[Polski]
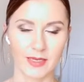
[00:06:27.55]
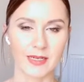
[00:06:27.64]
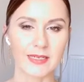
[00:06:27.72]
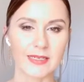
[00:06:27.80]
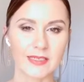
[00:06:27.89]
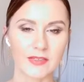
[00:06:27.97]

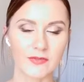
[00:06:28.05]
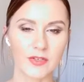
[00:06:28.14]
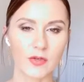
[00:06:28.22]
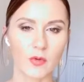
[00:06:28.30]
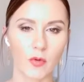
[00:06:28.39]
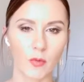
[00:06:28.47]
jak
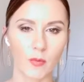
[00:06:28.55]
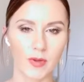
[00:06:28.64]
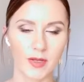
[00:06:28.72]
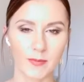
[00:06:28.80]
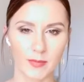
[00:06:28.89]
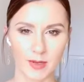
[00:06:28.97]
niezwykłą
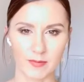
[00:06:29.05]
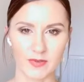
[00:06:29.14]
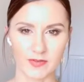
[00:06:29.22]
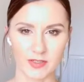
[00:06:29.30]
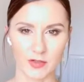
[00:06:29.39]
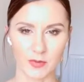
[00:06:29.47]
my mamy
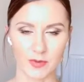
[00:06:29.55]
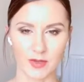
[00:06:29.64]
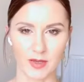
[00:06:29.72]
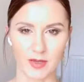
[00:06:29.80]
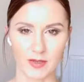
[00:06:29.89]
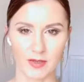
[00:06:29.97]
w
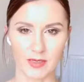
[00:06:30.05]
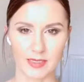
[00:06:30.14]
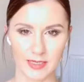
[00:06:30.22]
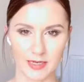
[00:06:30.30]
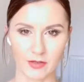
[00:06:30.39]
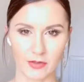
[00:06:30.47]
sobie
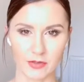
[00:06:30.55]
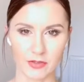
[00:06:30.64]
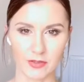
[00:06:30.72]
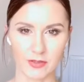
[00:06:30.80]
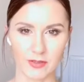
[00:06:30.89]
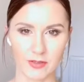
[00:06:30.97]

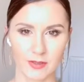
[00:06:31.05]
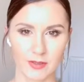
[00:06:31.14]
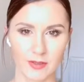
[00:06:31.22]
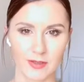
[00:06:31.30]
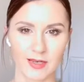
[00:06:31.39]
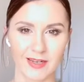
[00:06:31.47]
jakość,
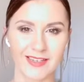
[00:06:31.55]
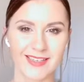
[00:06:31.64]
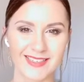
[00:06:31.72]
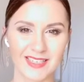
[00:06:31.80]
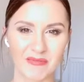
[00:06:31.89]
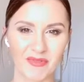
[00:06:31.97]
jak
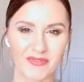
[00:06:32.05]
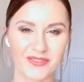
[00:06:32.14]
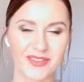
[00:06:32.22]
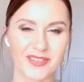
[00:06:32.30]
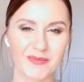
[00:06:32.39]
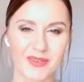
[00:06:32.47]

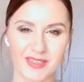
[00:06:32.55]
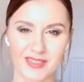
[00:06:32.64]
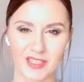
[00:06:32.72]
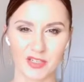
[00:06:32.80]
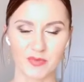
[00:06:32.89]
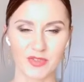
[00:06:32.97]
niesamowitymi
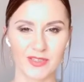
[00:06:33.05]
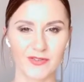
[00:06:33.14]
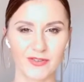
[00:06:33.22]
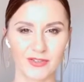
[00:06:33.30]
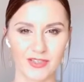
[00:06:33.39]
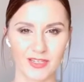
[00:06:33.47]
jesteśmy
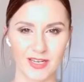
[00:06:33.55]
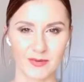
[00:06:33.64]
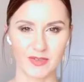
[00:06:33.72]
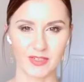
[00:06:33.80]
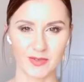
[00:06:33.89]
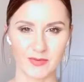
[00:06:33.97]

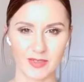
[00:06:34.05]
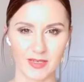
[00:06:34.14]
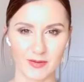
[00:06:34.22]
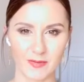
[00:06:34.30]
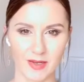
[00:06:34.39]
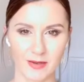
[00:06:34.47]
stworzeniami
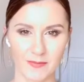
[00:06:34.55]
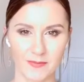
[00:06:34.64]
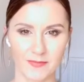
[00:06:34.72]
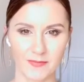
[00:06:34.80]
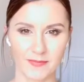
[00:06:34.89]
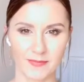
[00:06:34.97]
ziemskimi.
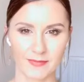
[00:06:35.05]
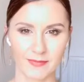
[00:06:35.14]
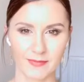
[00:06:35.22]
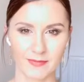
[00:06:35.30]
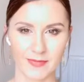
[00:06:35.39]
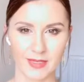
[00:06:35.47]

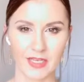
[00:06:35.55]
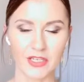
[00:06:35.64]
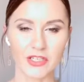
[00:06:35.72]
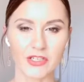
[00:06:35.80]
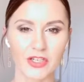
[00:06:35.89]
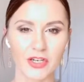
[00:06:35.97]

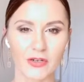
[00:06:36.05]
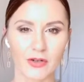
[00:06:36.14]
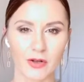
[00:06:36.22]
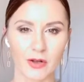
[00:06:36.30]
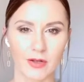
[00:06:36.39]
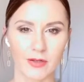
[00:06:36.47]
Jeśli
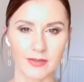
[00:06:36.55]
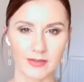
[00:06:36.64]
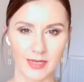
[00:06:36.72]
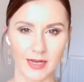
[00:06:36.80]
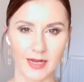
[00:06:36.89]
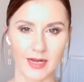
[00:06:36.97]
tylko
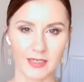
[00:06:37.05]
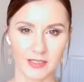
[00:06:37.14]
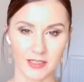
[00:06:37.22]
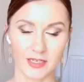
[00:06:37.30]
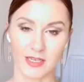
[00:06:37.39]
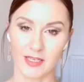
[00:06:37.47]
da
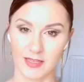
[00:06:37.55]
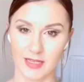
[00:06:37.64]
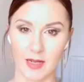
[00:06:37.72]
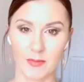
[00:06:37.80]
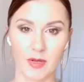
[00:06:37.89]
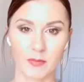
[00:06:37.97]
się
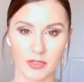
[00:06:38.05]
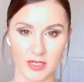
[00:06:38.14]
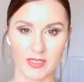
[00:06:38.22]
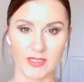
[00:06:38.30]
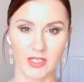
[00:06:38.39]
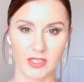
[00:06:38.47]
nam
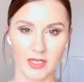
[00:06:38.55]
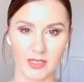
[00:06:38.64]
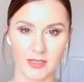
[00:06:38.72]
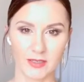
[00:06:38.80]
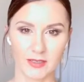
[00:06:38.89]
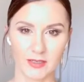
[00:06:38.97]
przestrzeń
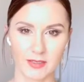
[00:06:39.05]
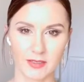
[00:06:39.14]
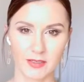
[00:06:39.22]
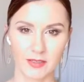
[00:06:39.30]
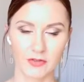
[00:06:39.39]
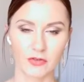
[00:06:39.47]

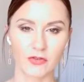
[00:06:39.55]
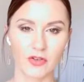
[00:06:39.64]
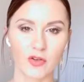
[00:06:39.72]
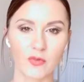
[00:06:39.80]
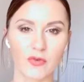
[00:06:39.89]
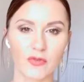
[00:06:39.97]
do
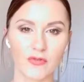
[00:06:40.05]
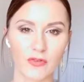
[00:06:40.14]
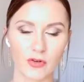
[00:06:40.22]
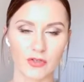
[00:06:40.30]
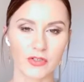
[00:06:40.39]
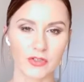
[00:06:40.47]
tego, by
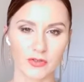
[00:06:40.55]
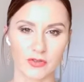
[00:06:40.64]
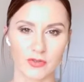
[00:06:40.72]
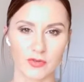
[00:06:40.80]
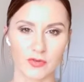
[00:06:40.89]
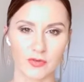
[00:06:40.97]
uwolnić to,
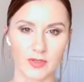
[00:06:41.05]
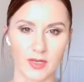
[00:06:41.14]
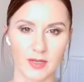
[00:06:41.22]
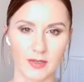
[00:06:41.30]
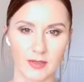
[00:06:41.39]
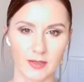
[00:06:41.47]
co trudne.